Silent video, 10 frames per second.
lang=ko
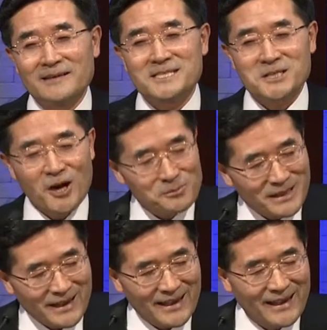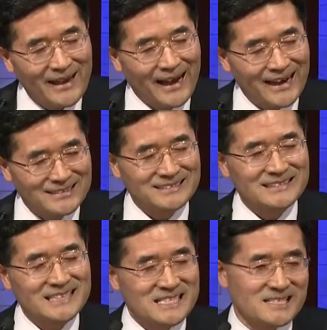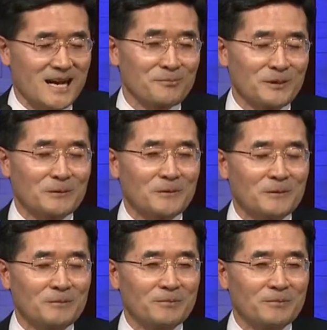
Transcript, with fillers: 서민의 아들인 사람도 있고